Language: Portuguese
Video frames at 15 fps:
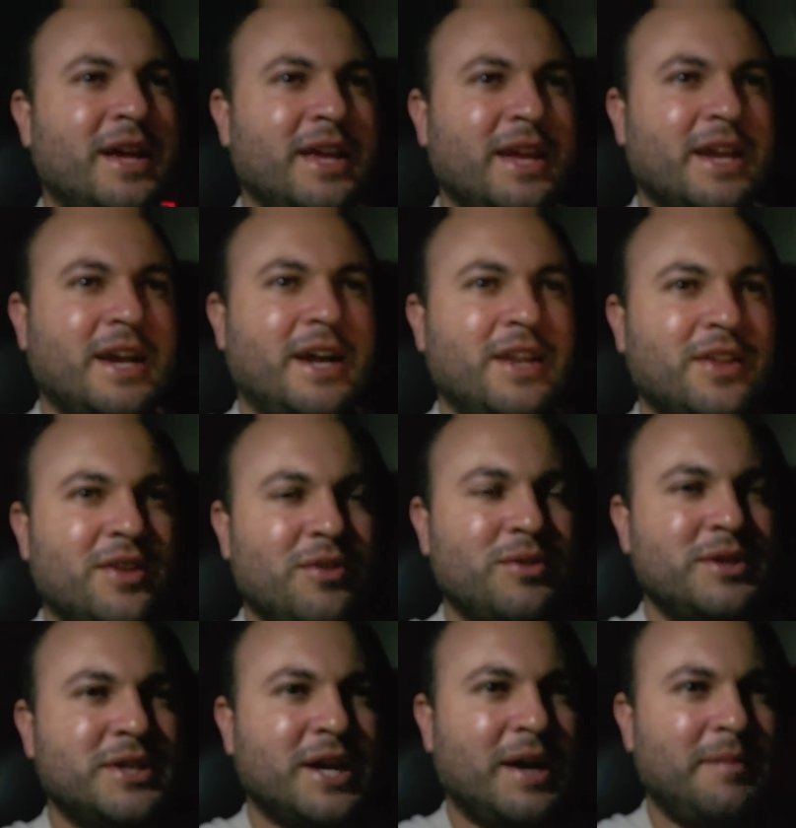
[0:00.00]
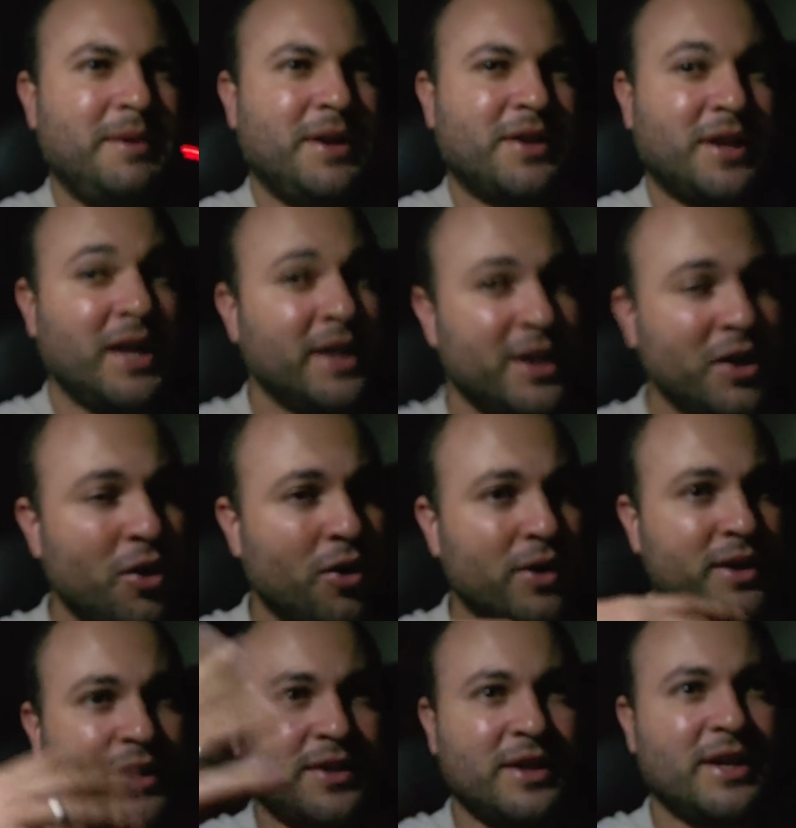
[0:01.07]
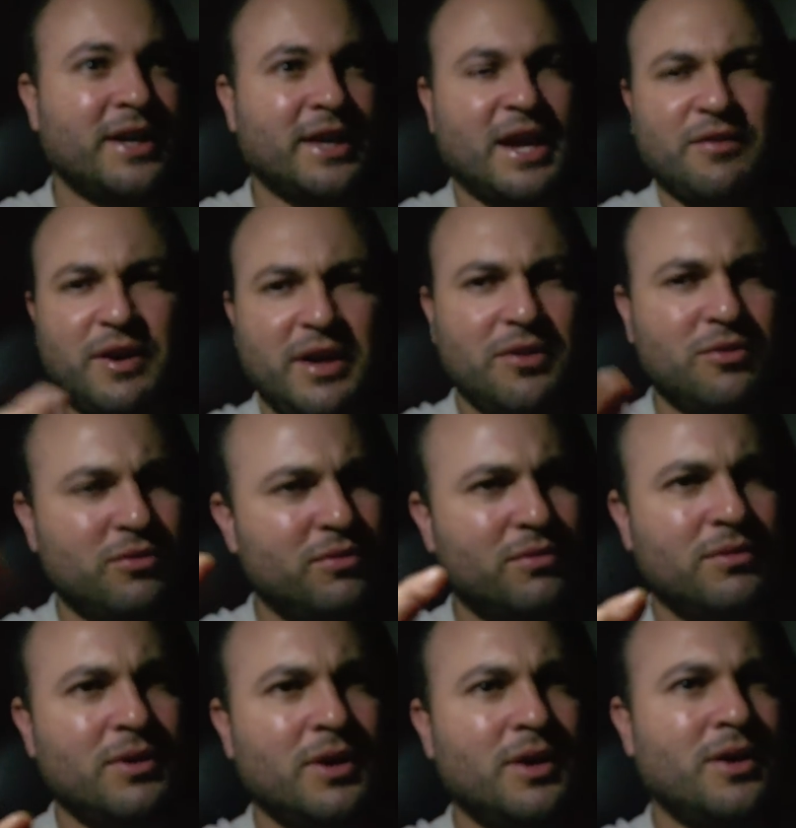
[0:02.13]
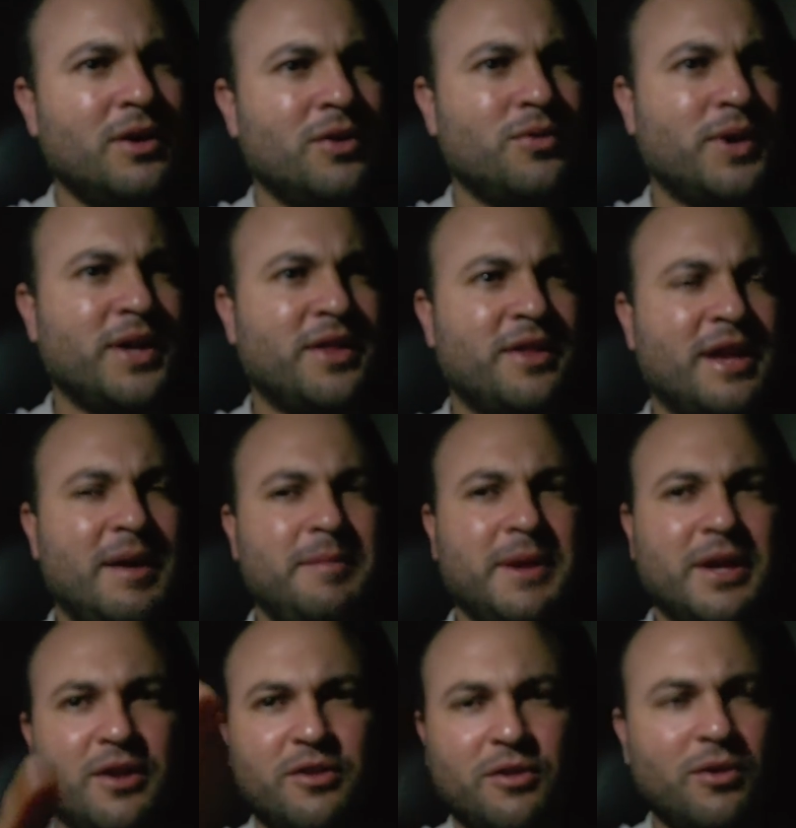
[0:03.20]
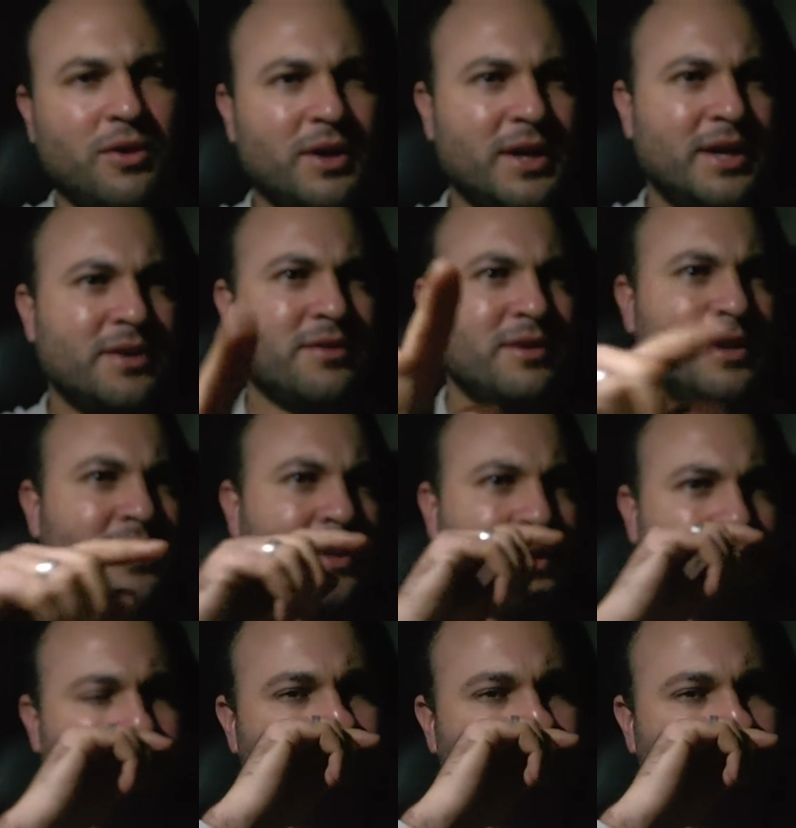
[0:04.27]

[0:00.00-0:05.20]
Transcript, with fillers: daí, cara, essa dor de cabeça, entre outras, né, que tava aí no no WhatsApp aqui só rolando, né?